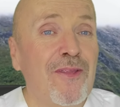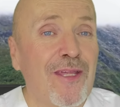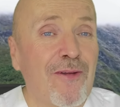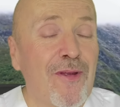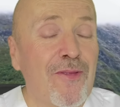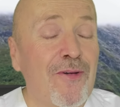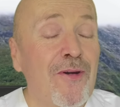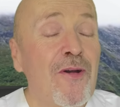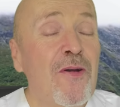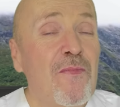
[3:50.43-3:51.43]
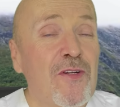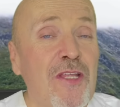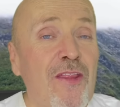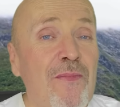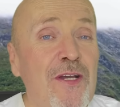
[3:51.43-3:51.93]
¿De acuerdo? Pues
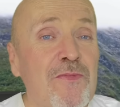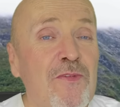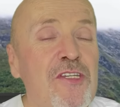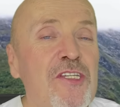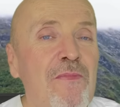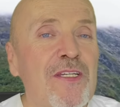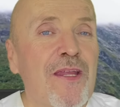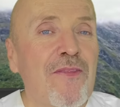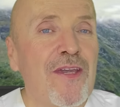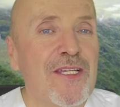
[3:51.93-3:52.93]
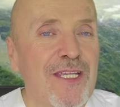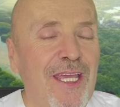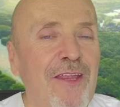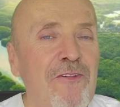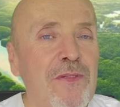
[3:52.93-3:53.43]
nada más, muchísimas gracias
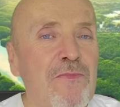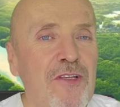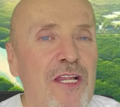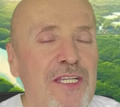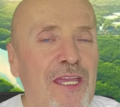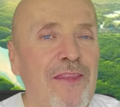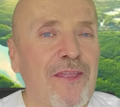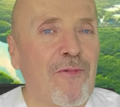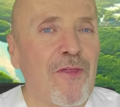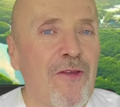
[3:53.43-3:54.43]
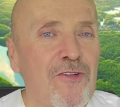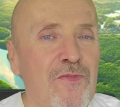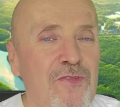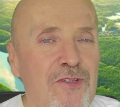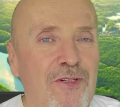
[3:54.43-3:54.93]
y nos vemos en la siguiente. Cuídalos
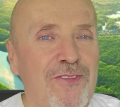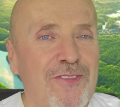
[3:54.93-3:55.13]
mucho.